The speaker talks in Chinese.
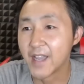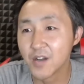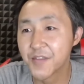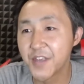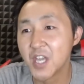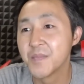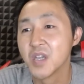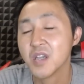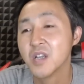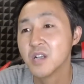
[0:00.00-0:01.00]
要再
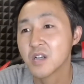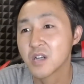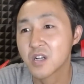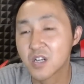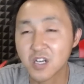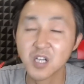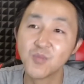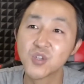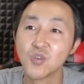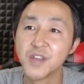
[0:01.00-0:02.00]
被割一
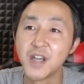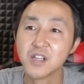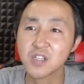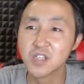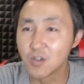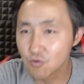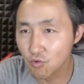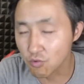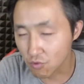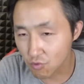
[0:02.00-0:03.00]
波韭菜，让
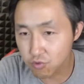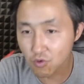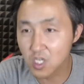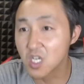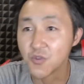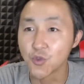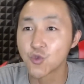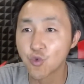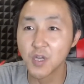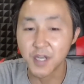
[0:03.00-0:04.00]
渡出更
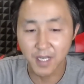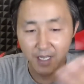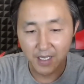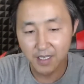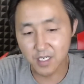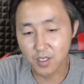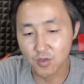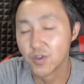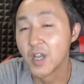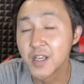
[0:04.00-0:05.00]
多的这个
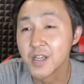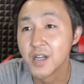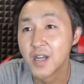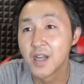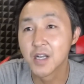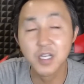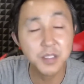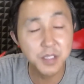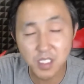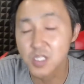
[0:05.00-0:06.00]
权利啊
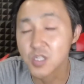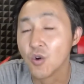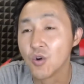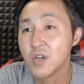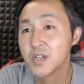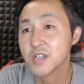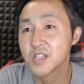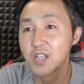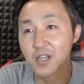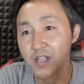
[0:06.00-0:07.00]
跟自由
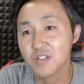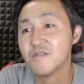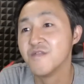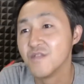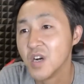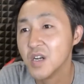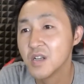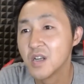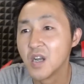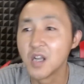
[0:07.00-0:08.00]
让给政府
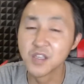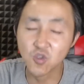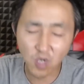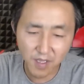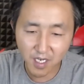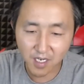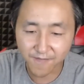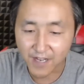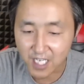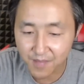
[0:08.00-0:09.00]
啊，你装那个
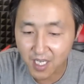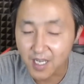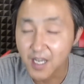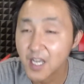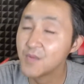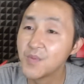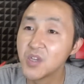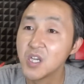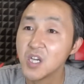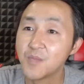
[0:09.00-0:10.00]
反诈骗
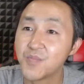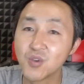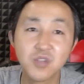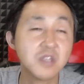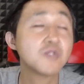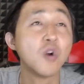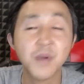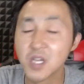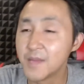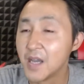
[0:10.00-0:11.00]
APP 不就是裸
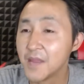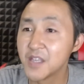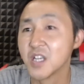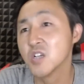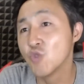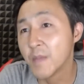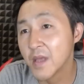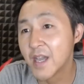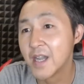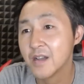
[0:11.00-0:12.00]
奔了吗？那也是裸
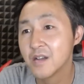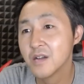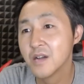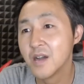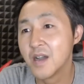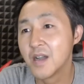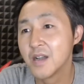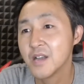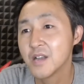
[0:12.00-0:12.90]
奔呐，啊。